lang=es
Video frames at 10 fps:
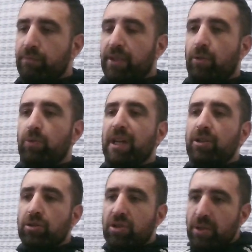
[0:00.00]
un
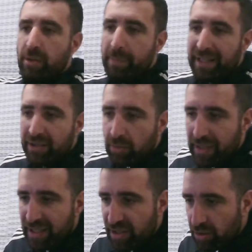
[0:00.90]
Aldosivi para
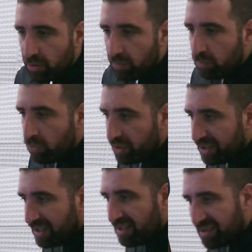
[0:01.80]
tomárselo
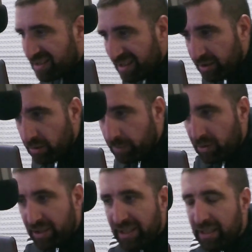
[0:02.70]
muy en serio,
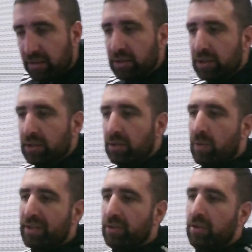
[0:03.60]
porque
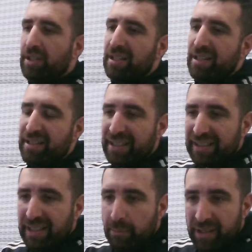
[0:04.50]
cuando lo
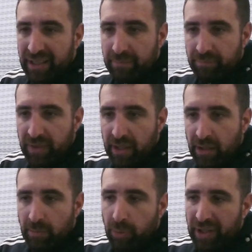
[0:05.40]
necesita también
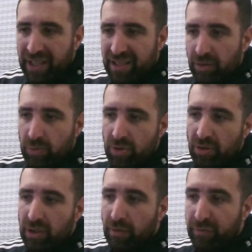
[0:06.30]
puede hacer
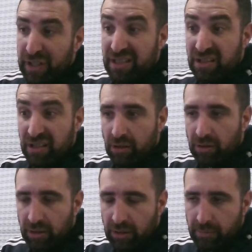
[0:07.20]
uso del
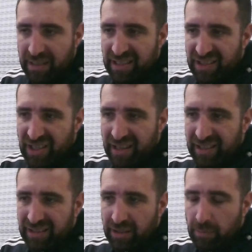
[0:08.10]
oficio, más allá de
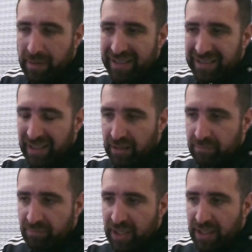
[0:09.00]
que tiene un plantel
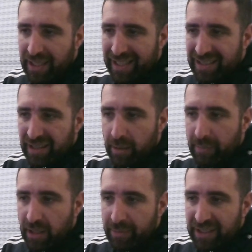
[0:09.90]

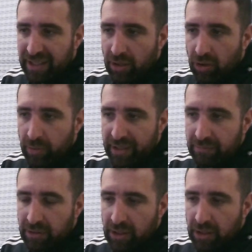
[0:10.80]
extremadamente
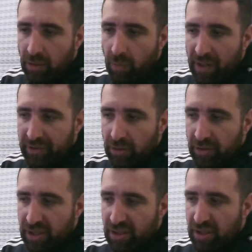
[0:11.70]
joven, cuando
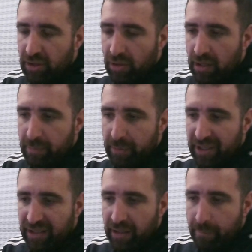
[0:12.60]
lo necesitó en el
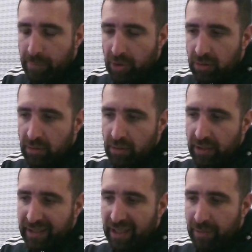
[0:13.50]
primer tiempo,
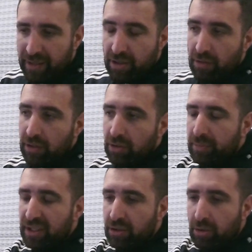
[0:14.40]
estableció el
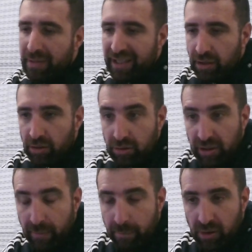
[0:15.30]
dominio y manejó los
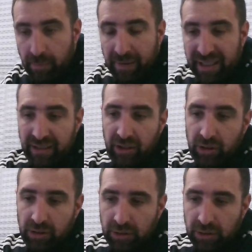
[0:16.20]
tiempos del partido,